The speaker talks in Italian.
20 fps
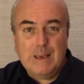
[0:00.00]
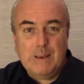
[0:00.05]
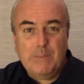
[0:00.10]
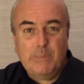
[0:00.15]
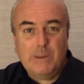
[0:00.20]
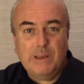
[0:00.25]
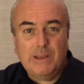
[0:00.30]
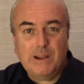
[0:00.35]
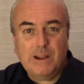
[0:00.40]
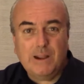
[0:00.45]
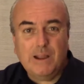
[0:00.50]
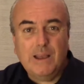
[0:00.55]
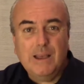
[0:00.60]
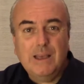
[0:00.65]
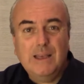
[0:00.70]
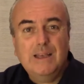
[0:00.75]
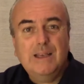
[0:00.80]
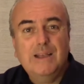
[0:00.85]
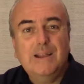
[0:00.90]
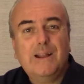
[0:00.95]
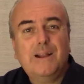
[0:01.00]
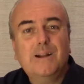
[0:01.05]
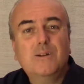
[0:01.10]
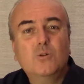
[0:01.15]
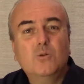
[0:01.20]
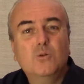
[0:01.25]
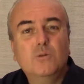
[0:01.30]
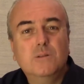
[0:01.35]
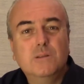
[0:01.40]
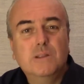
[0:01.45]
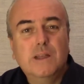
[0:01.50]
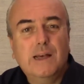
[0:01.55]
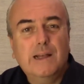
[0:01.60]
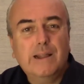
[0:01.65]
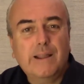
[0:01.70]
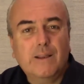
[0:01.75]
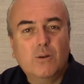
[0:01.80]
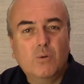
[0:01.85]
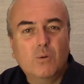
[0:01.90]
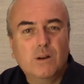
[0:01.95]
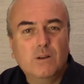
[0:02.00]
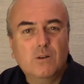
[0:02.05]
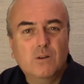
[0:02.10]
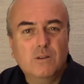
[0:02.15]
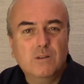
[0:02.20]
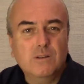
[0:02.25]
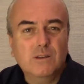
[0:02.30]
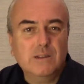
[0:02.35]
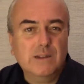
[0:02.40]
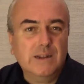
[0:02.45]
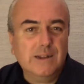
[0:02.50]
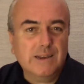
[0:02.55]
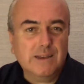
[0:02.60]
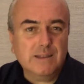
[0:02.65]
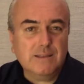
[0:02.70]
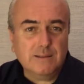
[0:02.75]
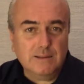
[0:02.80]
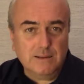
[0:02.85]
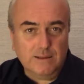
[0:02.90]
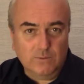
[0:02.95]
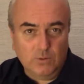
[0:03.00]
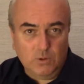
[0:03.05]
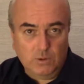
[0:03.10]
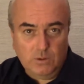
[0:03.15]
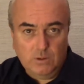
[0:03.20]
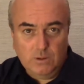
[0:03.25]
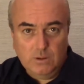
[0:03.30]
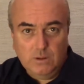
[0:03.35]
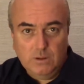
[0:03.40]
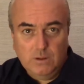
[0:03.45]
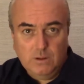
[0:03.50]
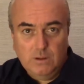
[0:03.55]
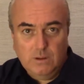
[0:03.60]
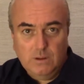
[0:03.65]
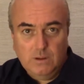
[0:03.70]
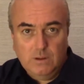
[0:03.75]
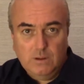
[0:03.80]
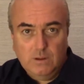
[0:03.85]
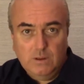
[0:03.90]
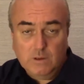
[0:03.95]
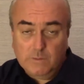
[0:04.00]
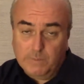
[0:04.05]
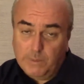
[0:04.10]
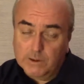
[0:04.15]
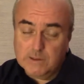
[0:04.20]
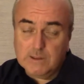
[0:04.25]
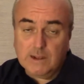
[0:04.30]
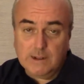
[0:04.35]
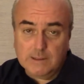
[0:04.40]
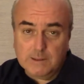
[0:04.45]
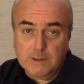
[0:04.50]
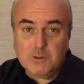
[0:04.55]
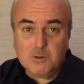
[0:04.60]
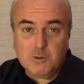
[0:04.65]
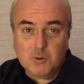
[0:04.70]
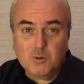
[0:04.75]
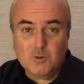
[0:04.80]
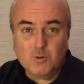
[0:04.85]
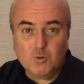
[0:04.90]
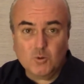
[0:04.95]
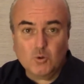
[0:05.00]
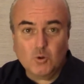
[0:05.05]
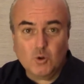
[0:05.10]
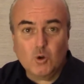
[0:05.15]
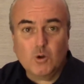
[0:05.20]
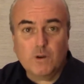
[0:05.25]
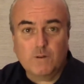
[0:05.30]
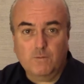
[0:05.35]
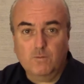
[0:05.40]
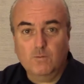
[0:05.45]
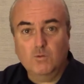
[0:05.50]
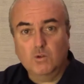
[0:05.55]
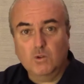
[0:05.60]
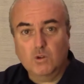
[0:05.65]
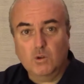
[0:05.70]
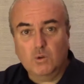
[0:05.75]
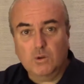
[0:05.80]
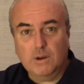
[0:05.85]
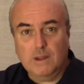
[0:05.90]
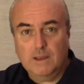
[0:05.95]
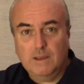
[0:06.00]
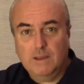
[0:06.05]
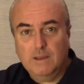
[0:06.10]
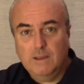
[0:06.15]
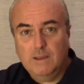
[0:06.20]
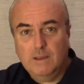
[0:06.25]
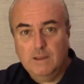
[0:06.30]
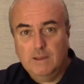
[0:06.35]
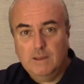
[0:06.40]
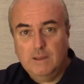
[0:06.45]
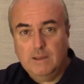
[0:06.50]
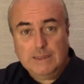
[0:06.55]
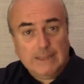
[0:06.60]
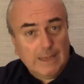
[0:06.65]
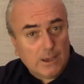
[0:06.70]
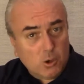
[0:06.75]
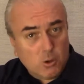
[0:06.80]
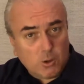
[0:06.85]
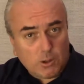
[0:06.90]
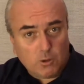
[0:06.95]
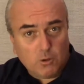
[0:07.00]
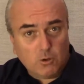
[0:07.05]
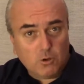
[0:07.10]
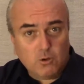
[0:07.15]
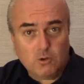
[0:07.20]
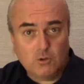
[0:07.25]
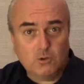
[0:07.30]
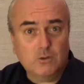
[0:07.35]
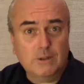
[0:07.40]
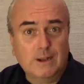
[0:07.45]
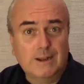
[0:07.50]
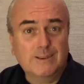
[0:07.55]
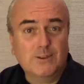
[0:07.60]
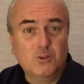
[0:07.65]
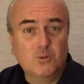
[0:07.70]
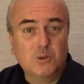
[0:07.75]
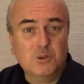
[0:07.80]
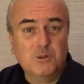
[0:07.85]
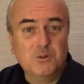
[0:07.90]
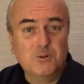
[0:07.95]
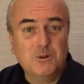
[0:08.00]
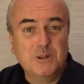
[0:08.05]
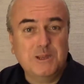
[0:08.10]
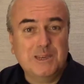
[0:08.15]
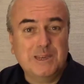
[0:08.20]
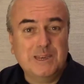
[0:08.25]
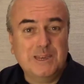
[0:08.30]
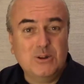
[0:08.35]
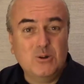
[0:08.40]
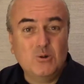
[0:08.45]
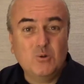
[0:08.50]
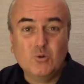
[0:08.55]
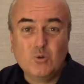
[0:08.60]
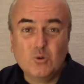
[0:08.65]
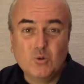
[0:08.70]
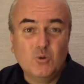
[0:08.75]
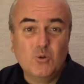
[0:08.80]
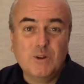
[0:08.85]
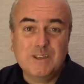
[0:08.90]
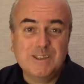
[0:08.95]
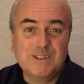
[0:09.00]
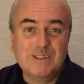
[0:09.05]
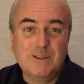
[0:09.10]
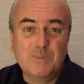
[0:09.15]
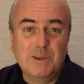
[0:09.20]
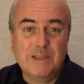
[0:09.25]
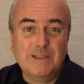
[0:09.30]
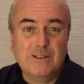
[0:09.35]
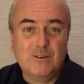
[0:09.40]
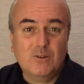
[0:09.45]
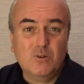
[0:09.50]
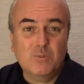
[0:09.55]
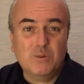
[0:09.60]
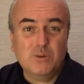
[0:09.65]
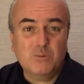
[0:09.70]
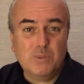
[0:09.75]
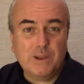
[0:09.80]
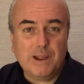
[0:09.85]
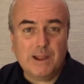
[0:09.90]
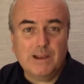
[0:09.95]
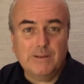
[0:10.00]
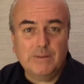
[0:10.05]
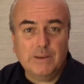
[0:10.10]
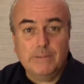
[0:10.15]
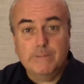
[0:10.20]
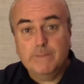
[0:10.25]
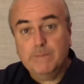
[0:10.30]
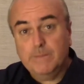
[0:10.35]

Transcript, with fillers: per raccontare qualcosa di negativo, sposta l'attenzione su ciò che funziona. D'accordo, ci sono delle situazioni che non sono esattamente come speravi.